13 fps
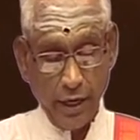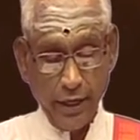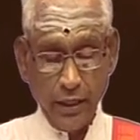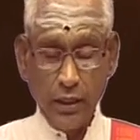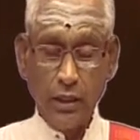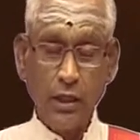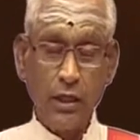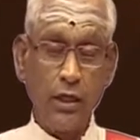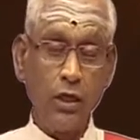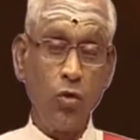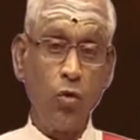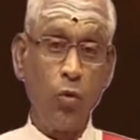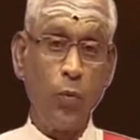ஐந்து
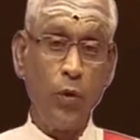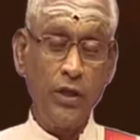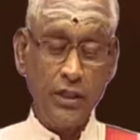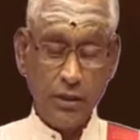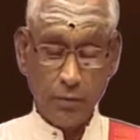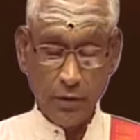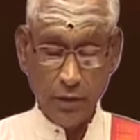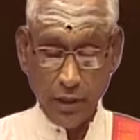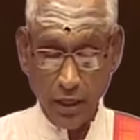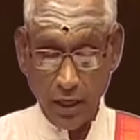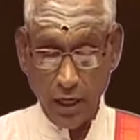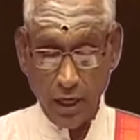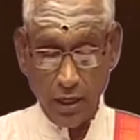உபரிஷ
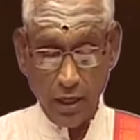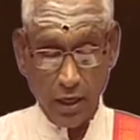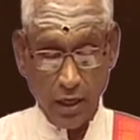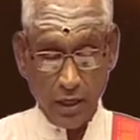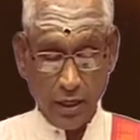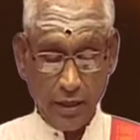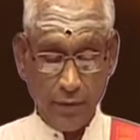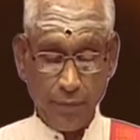மந்திரங்களால் ஆன